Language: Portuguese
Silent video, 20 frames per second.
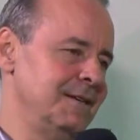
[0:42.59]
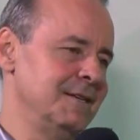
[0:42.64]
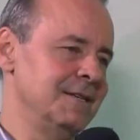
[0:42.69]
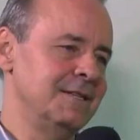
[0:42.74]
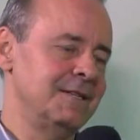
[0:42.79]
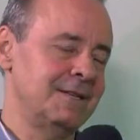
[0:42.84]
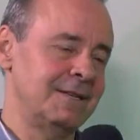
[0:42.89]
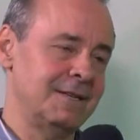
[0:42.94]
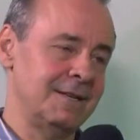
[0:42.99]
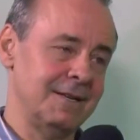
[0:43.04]

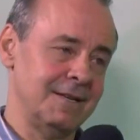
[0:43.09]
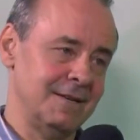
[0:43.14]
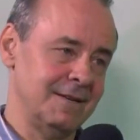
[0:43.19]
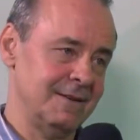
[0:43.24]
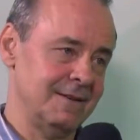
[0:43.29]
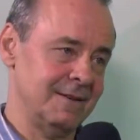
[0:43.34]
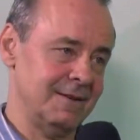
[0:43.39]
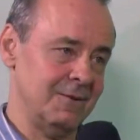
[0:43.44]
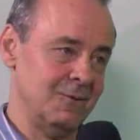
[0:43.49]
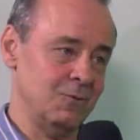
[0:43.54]
antes, é,
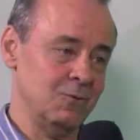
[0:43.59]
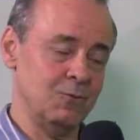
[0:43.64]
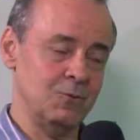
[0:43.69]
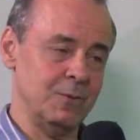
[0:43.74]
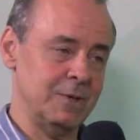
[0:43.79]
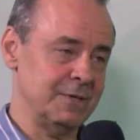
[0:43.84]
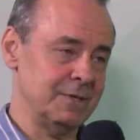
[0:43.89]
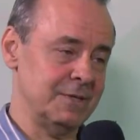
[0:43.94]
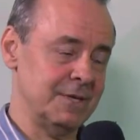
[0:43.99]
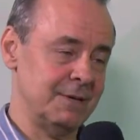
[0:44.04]

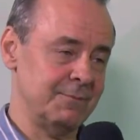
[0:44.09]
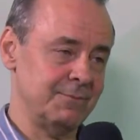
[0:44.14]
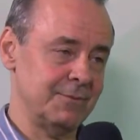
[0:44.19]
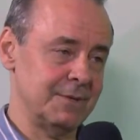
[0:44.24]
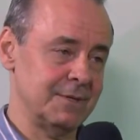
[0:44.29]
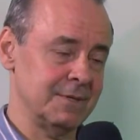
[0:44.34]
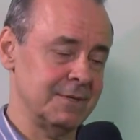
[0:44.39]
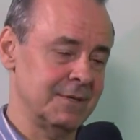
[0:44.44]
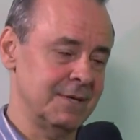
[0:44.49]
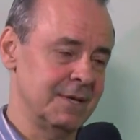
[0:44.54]
algumas
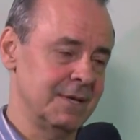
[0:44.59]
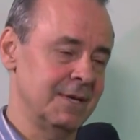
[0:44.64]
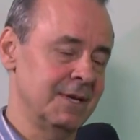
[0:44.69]
épocas,